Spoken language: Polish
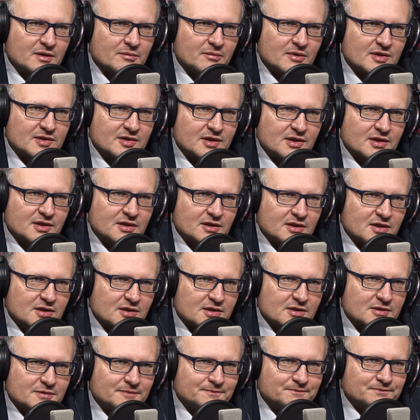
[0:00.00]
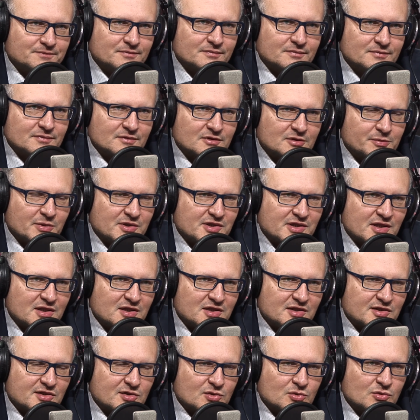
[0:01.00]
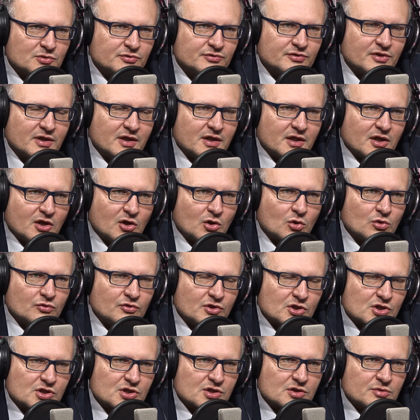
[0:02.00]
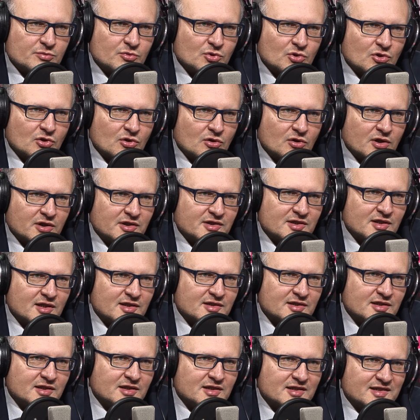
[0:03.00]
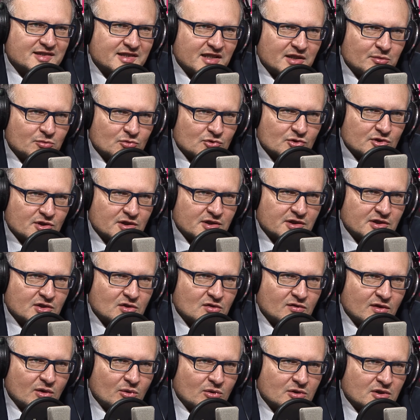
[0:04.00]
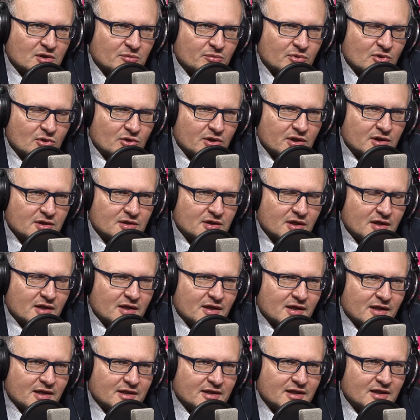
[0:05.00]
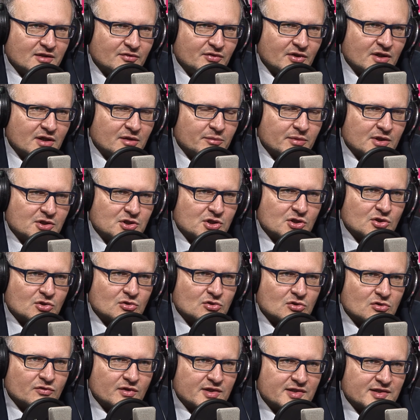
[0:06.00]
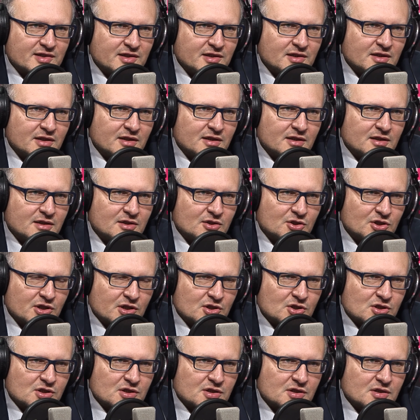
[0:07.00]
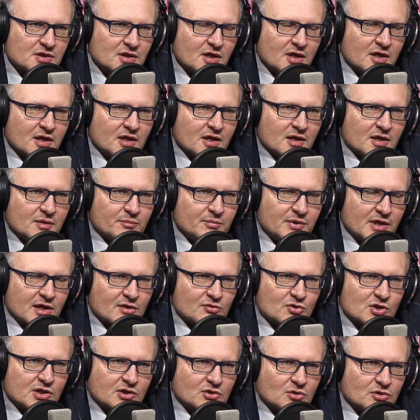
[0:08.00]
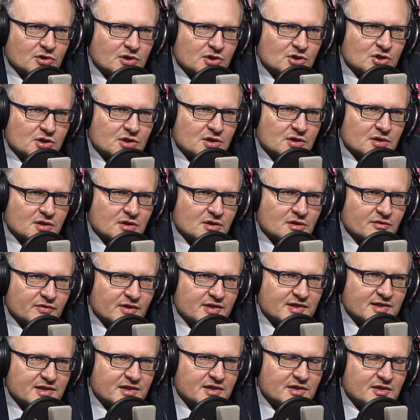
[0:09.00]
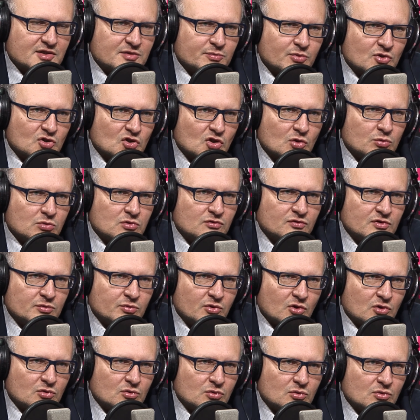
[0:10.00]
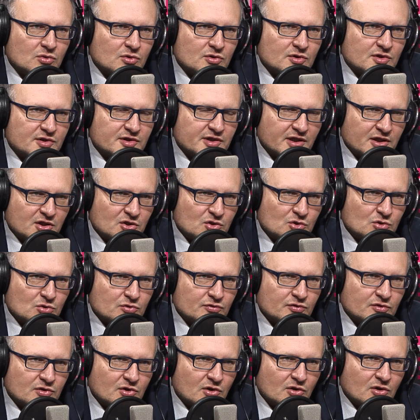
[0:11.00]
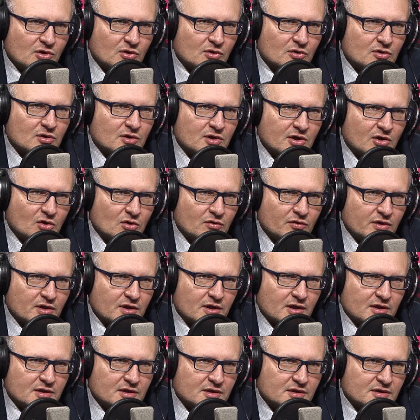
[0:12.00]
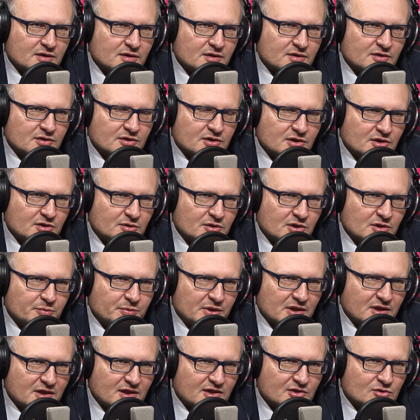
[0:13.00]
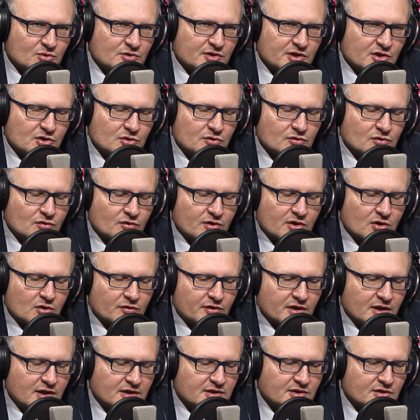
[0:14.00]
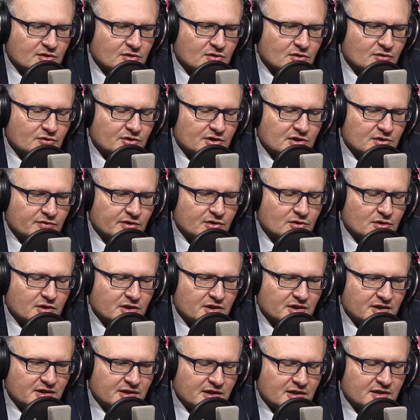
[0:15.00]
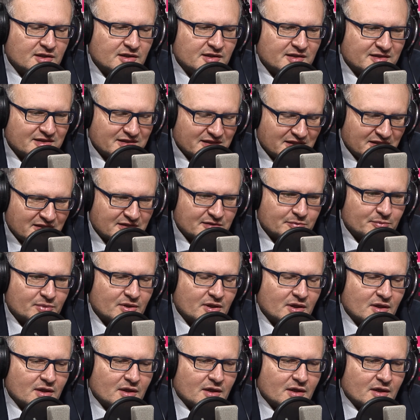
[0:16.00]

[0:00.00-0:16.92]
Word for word: y, masa innych specjalistów socjalistów. Również Biuro Legislacyjne Sejmu skrytykowało ten projekt. Te dwie najbardziej kontrowersyjne rzeczy. Pierwsza dotyczy kwestii sposobu wyboru sędziów do Krajowej Rady, tych, tych 15 sędziów do Krajowej Rady Sądownictwa, tutaj jednej z izb,